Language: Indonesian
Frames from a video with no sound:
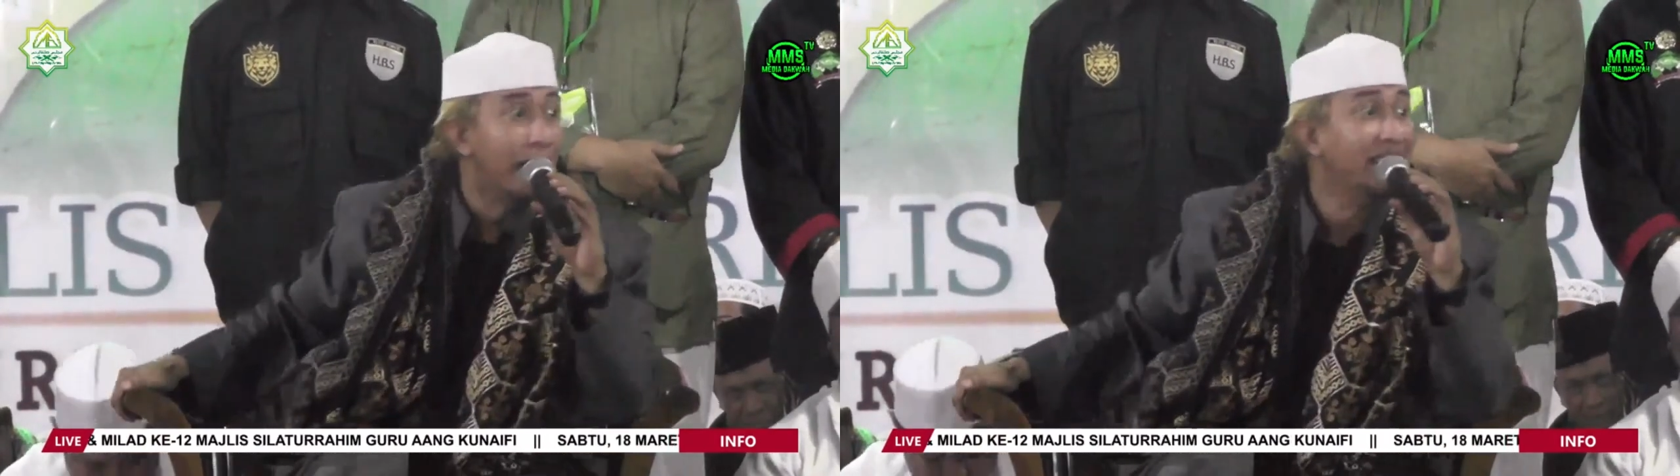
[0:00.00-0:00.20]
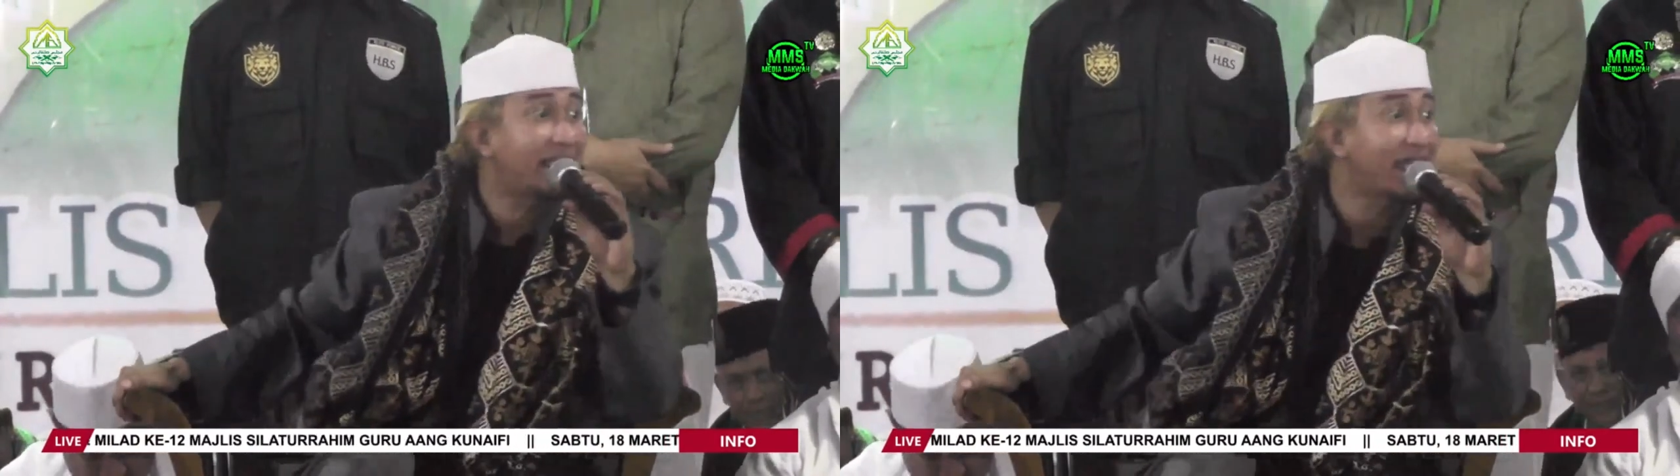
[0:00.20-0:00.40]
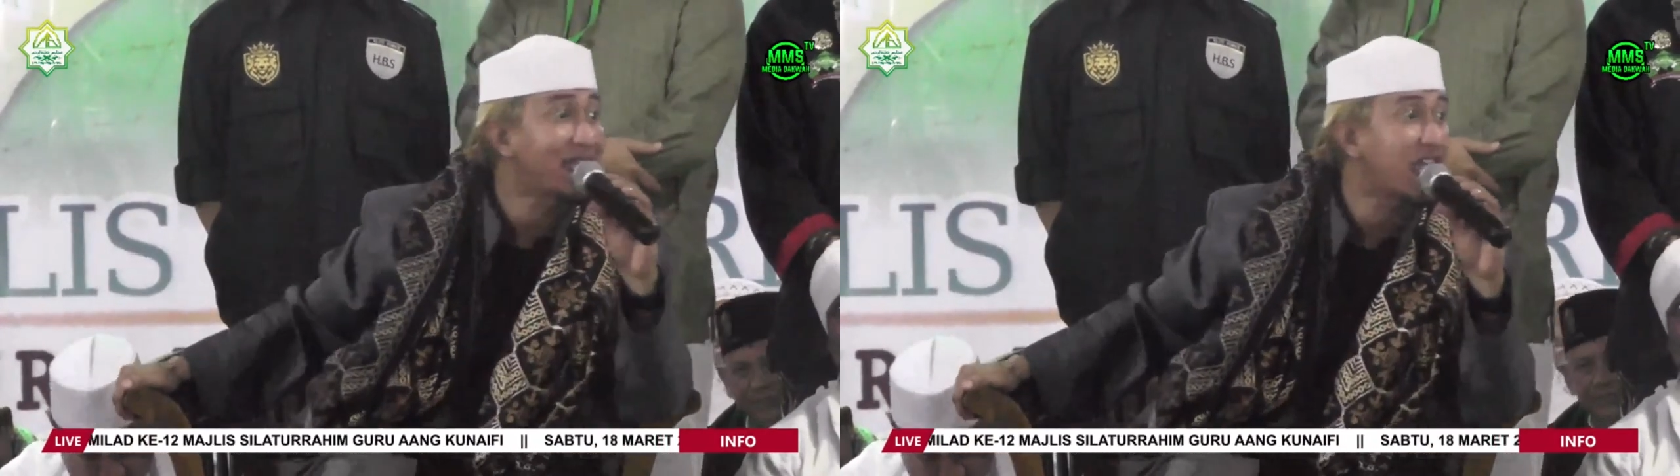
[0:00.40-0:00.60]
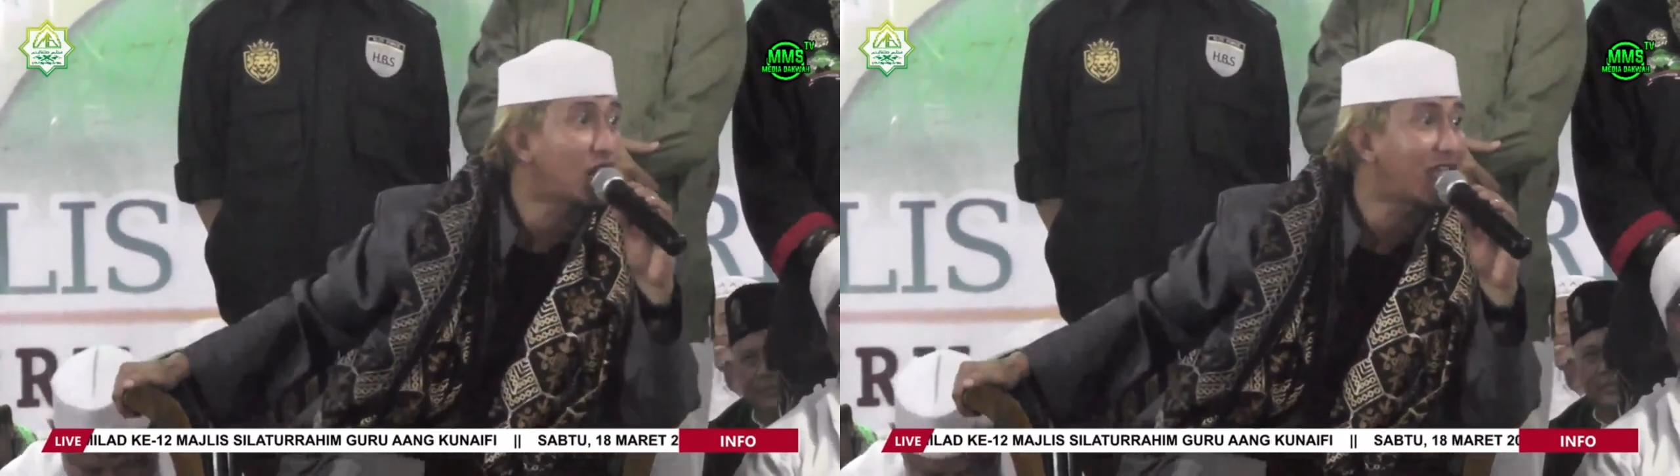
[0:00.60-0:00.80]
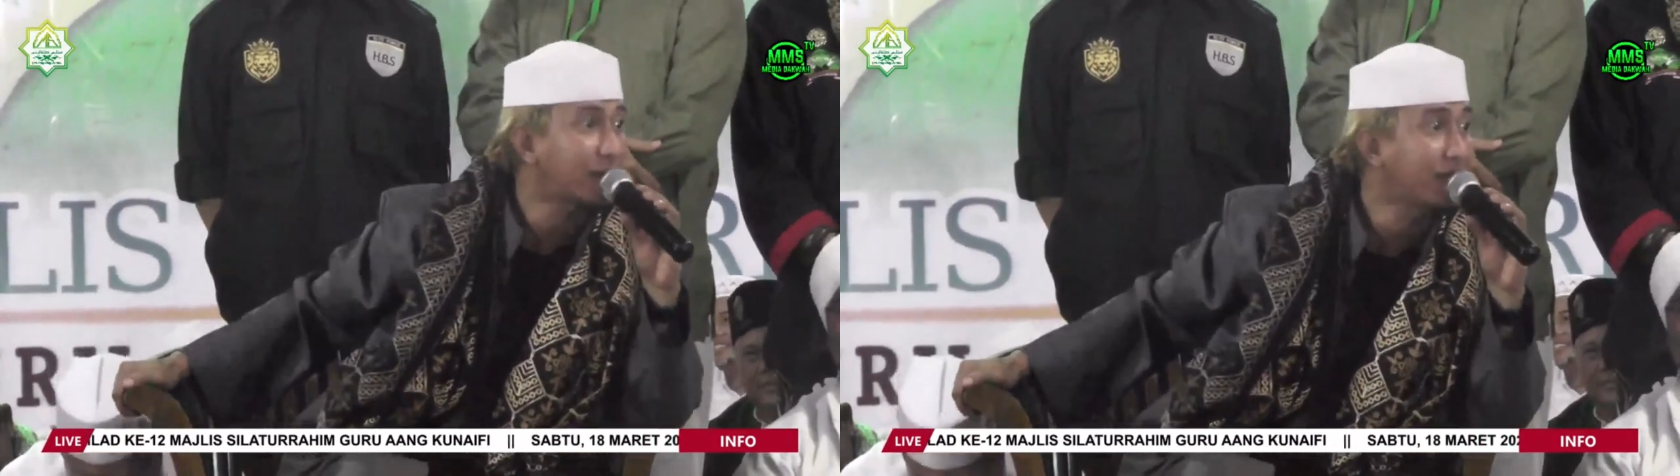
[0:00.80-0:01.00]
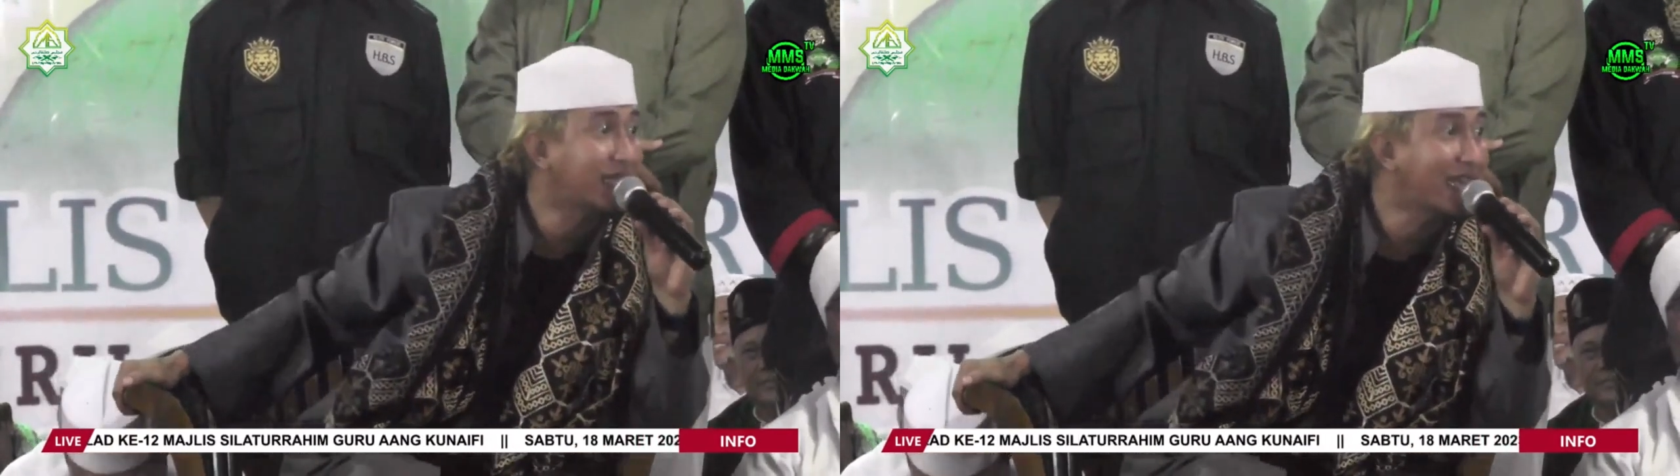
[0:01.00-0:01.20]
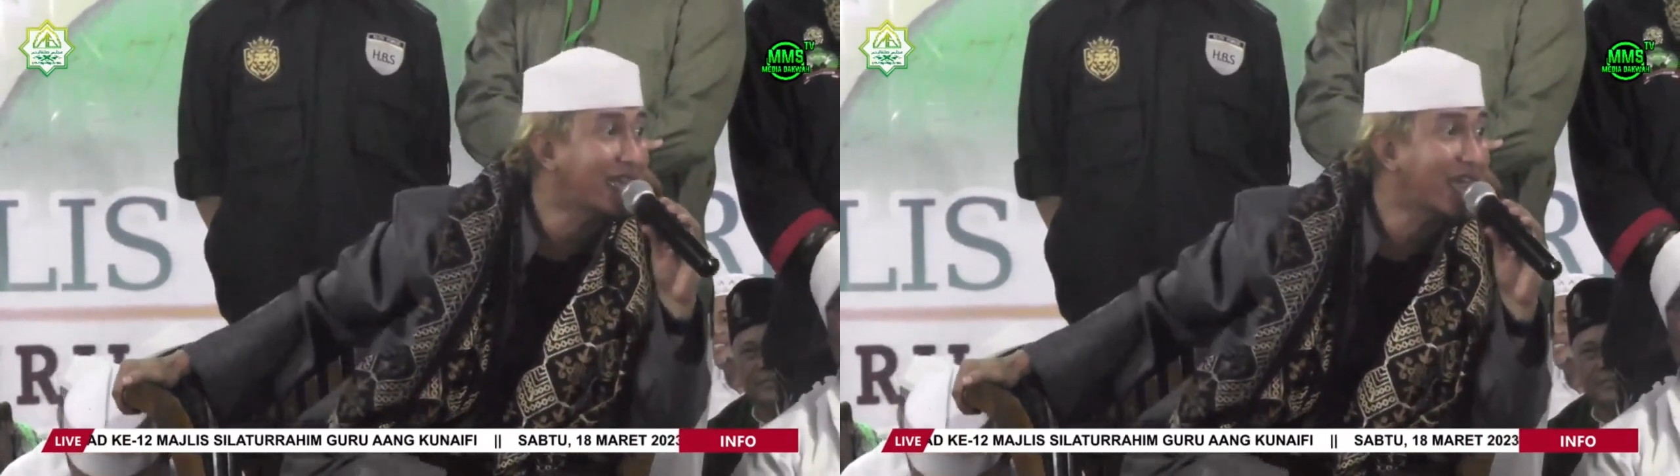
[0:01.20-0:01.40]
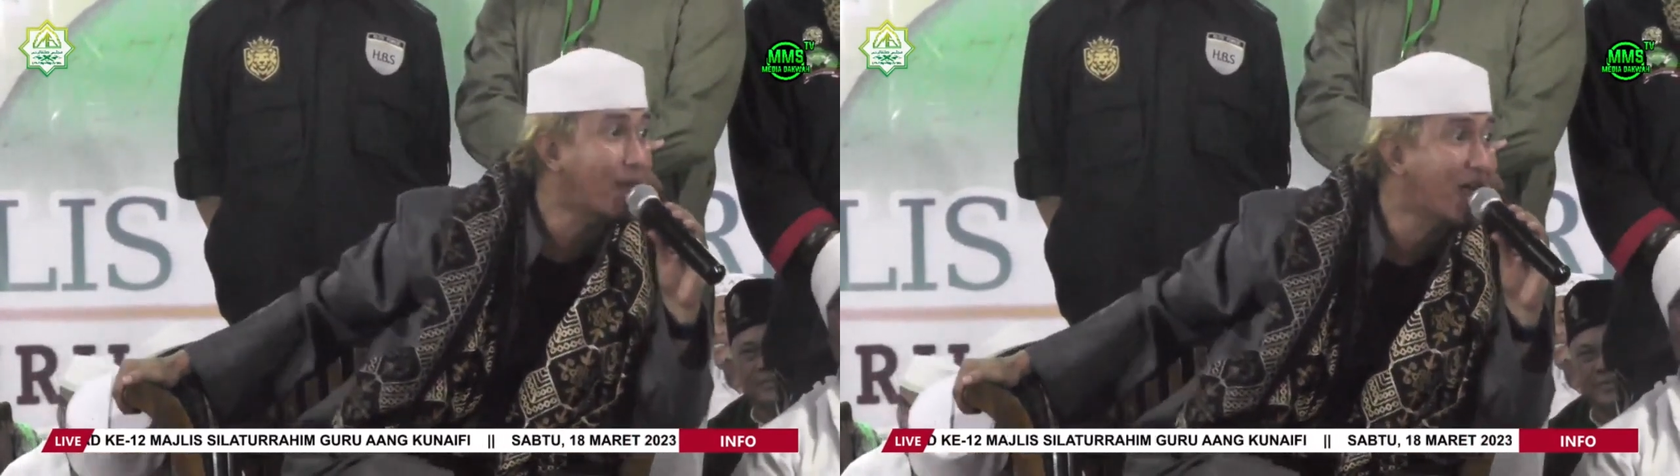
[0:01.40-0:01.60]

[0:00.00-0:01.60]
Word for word: nggak sholat menteri apa